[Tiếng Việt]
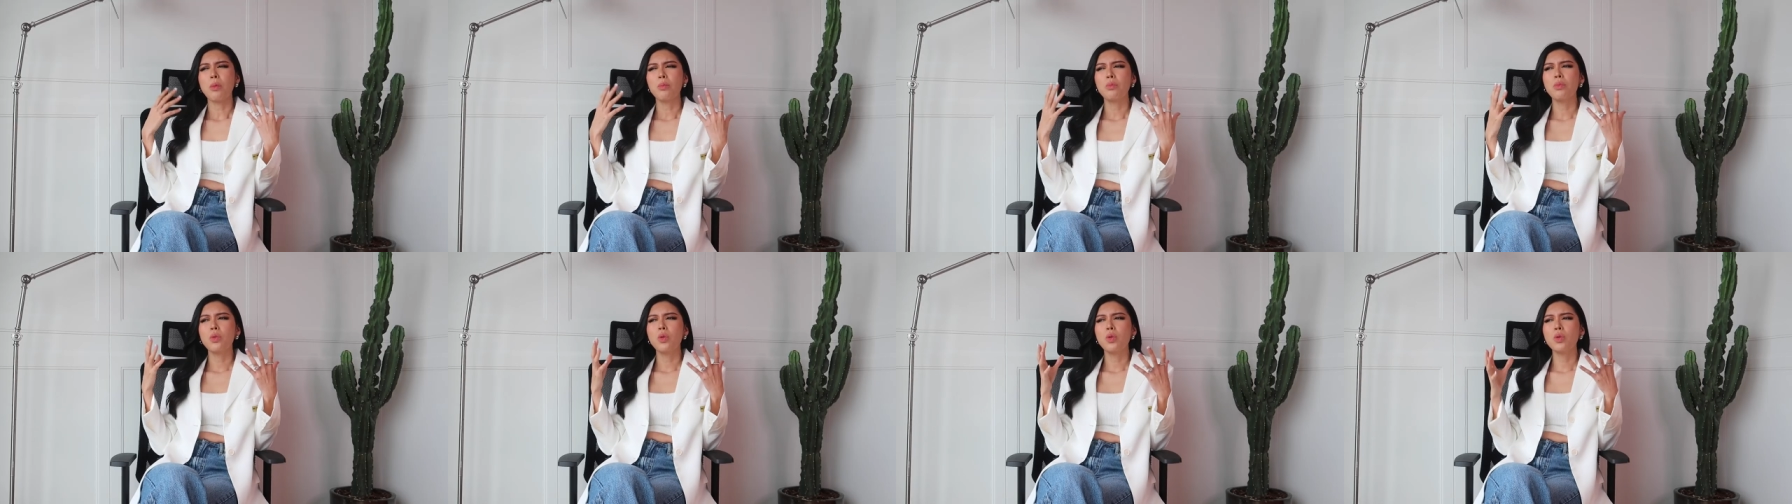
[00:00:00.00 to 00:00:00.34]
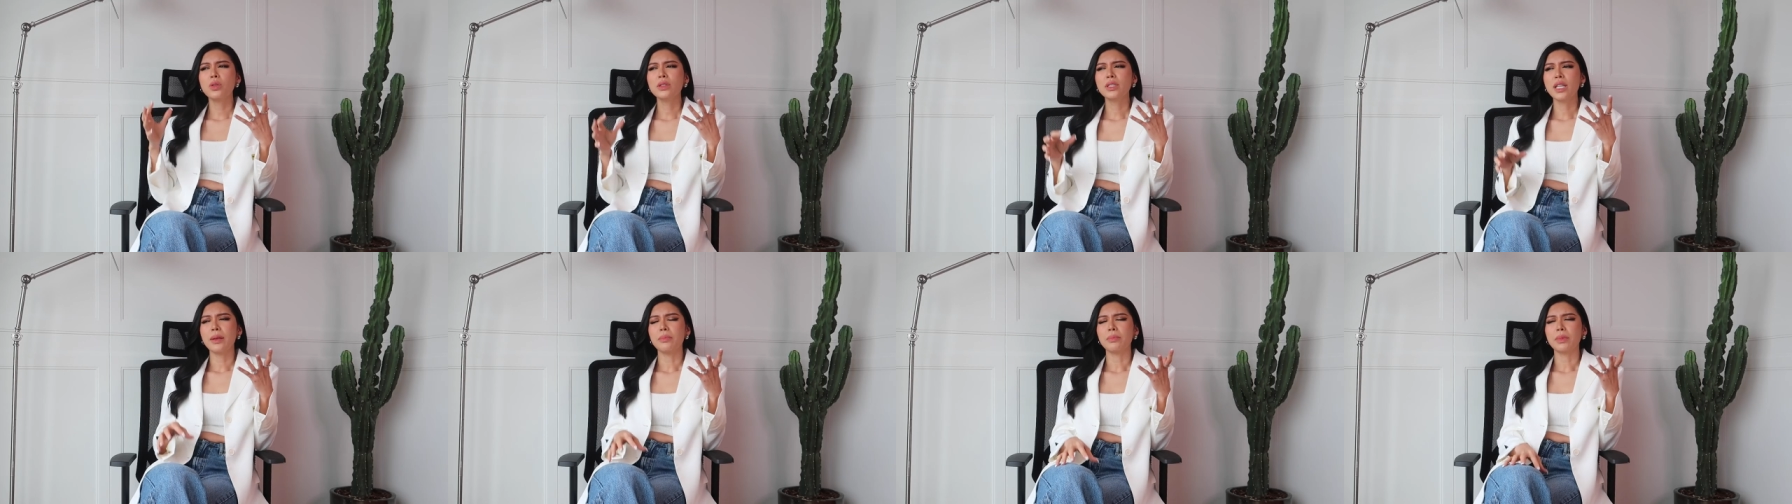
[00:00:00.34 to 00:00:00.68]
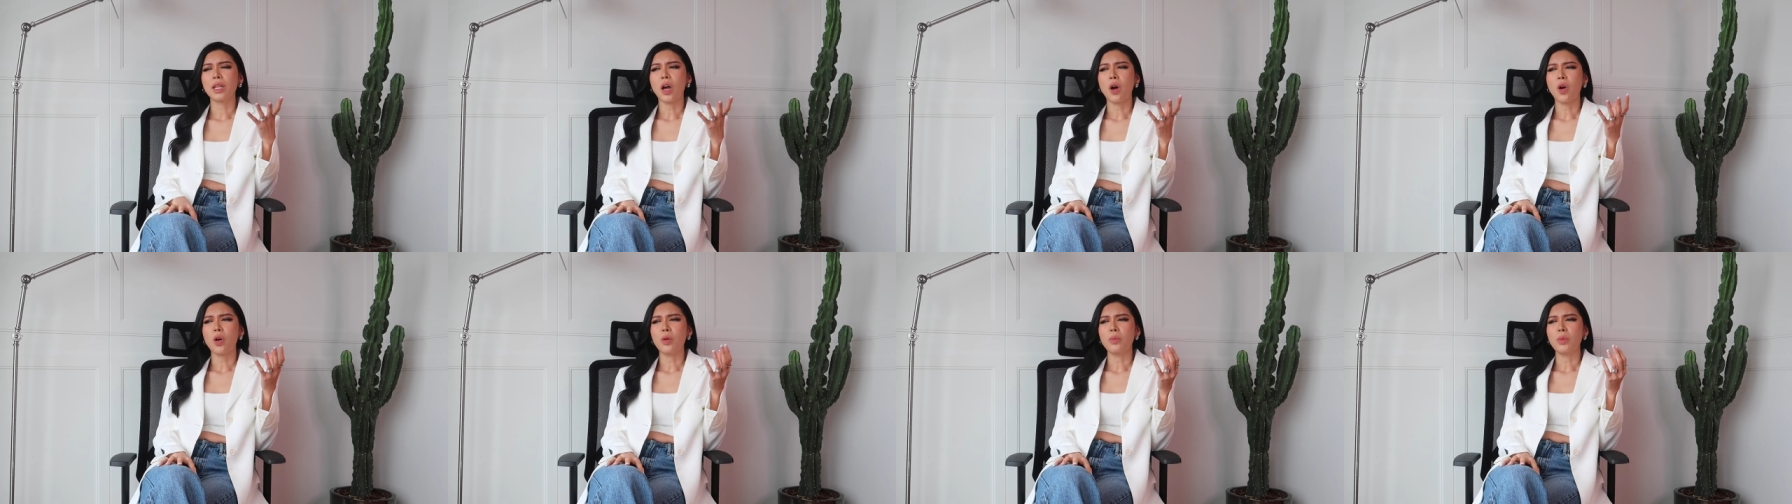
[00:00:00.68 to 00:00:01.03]
mong muốn tìm
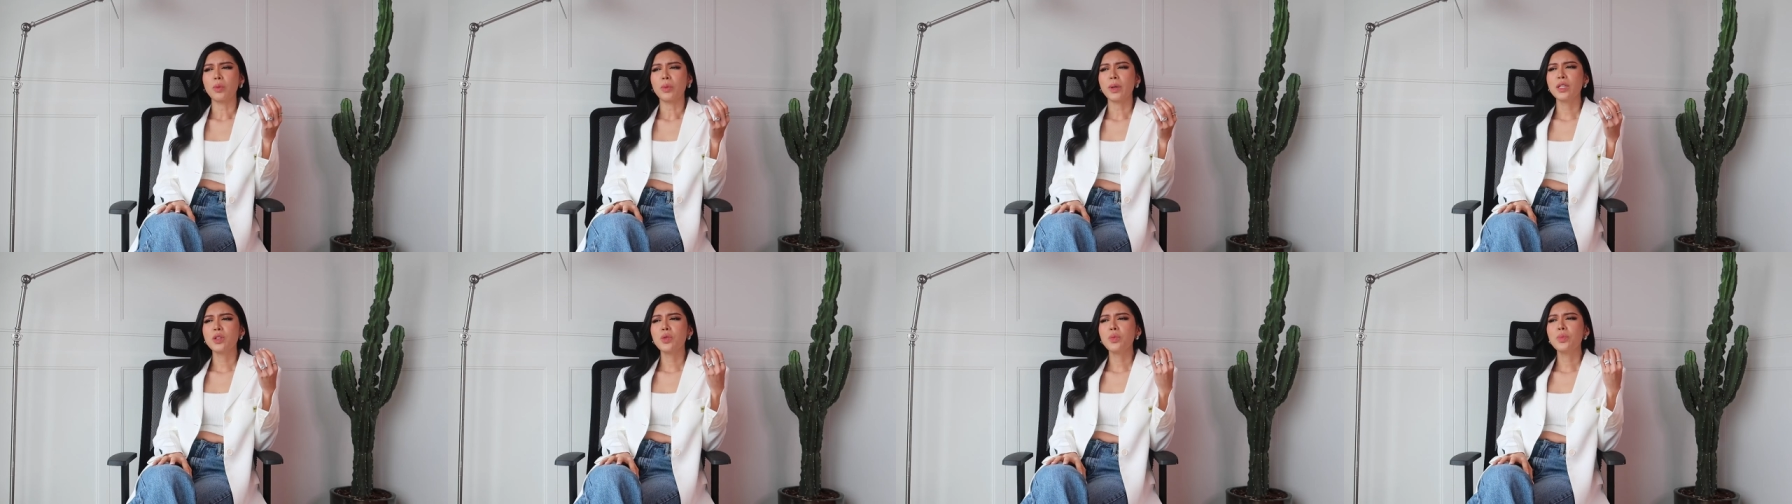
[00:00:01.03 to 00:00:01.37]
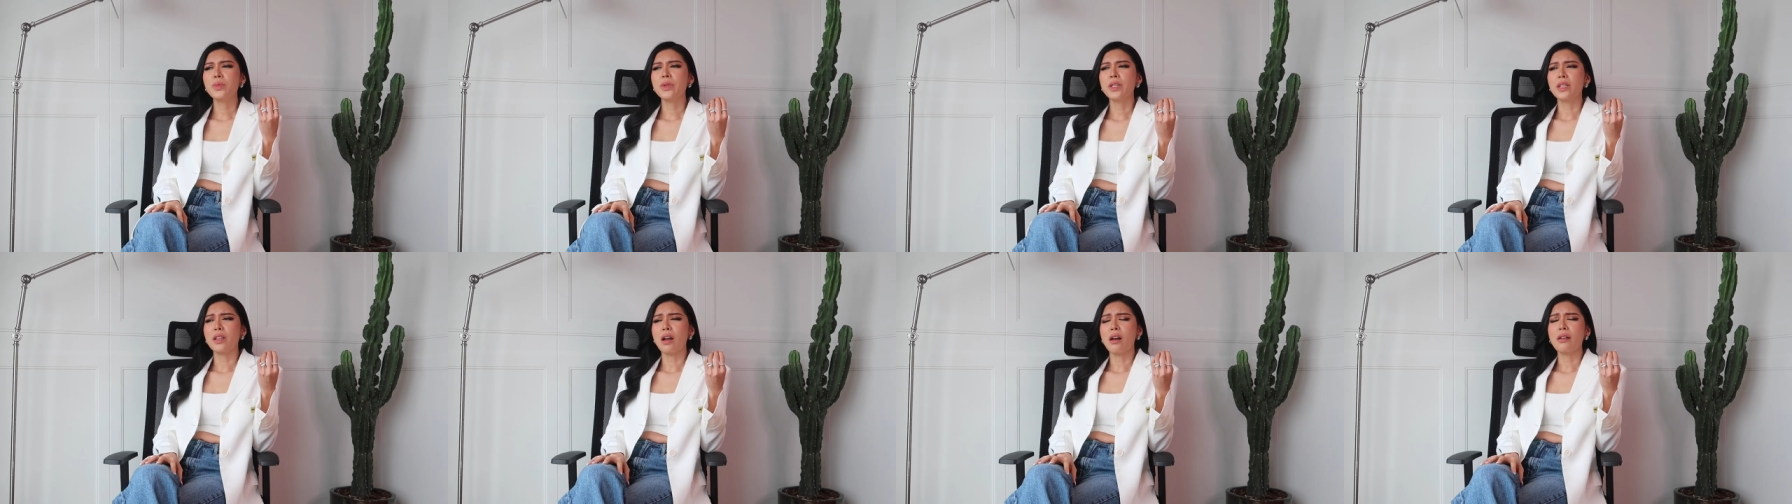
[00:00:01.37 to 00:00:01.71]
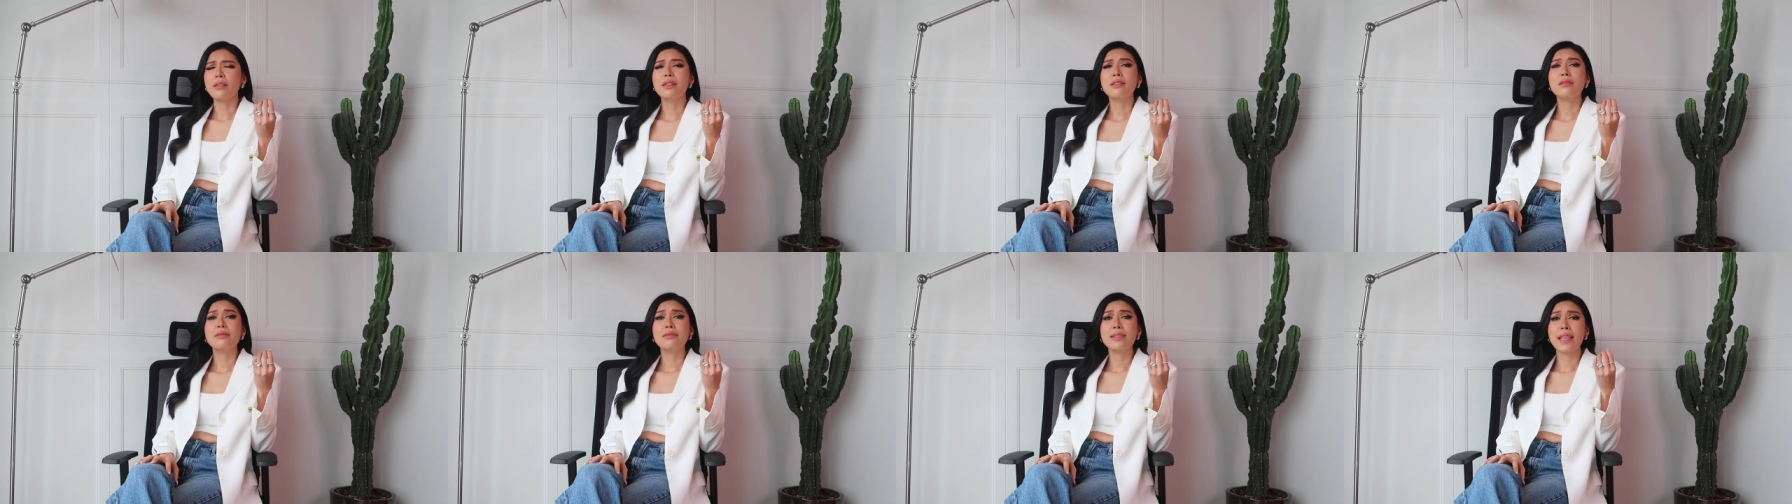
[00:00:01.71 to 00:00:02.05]
tòi một cái chút gì
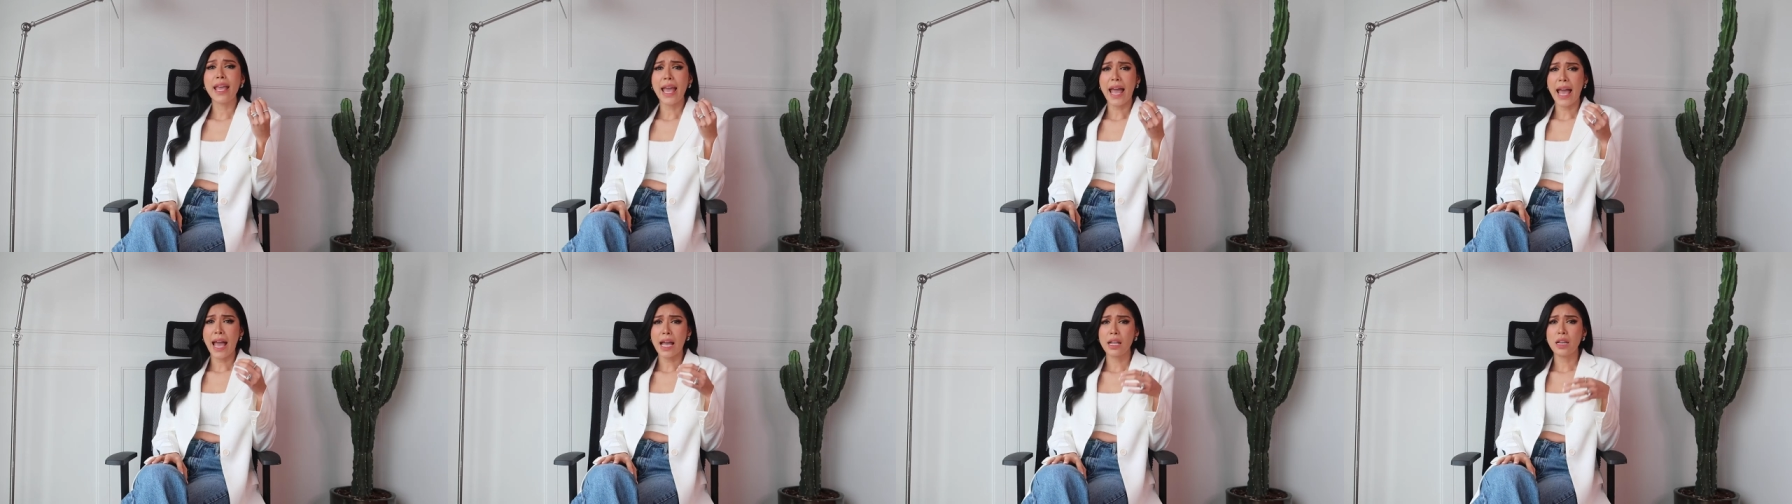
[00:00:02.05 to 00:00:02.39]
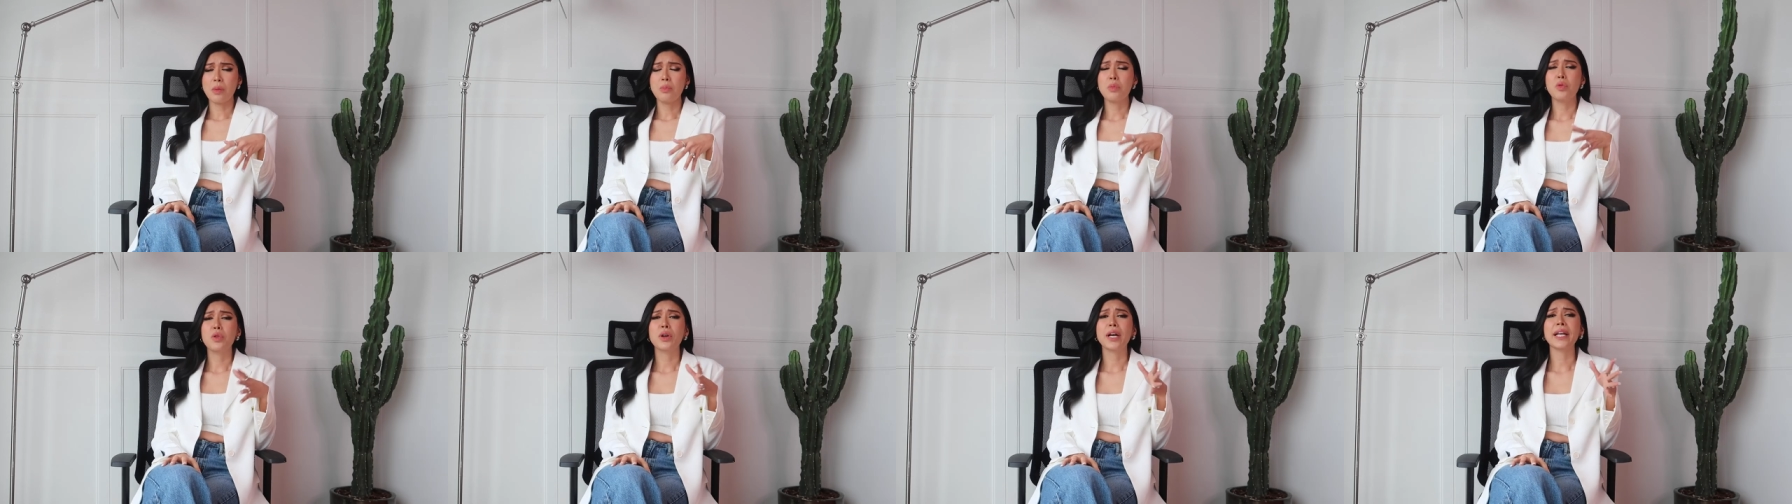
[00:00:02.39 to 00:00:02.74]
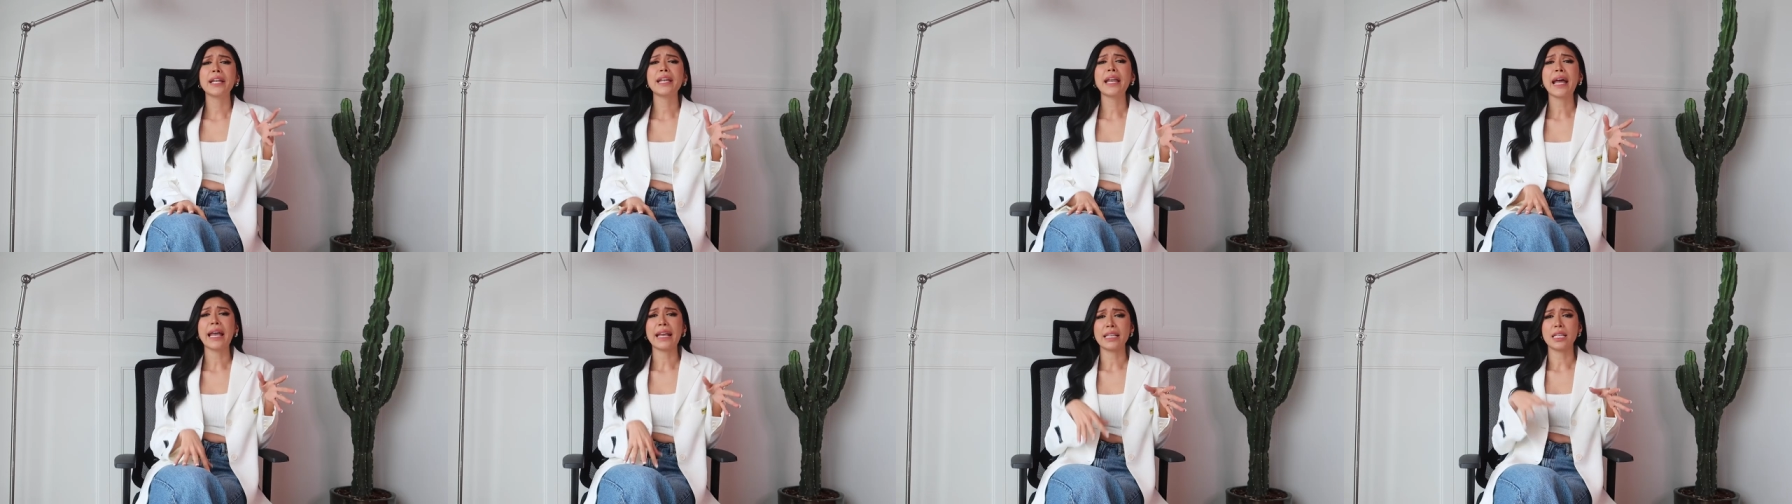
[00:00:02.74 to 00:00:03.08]
đó dư giả để mua
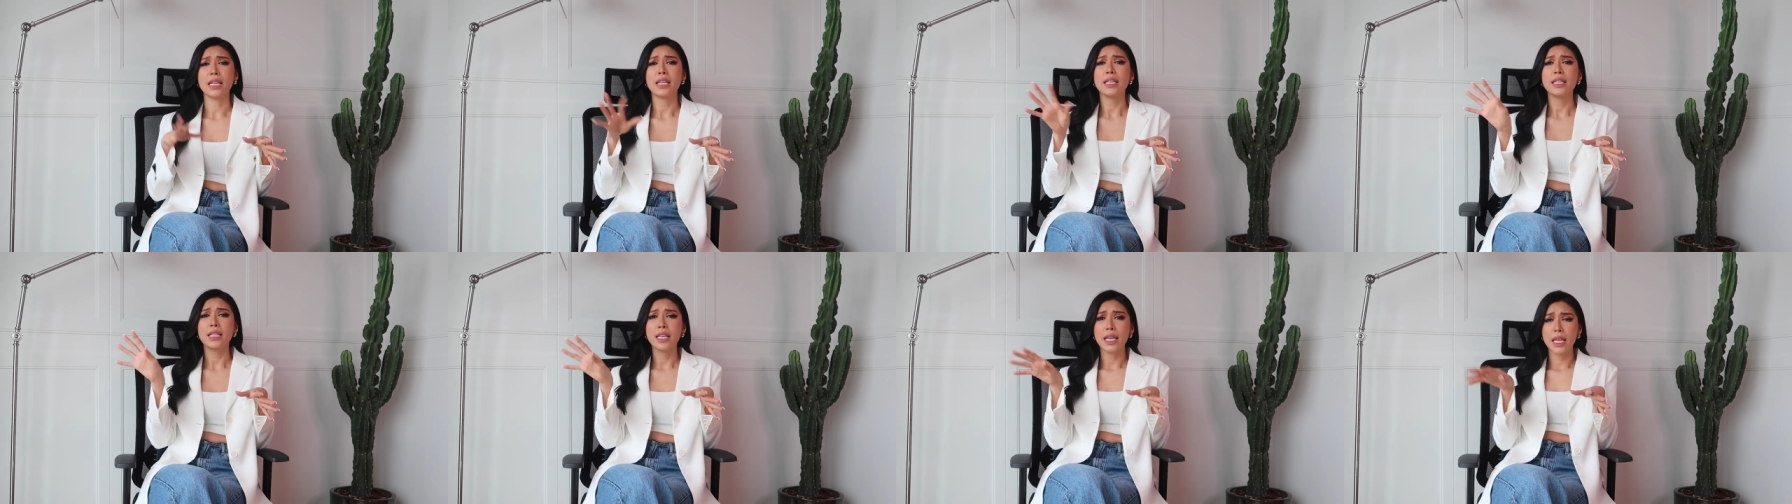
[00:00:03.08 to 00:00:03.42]
cái này cái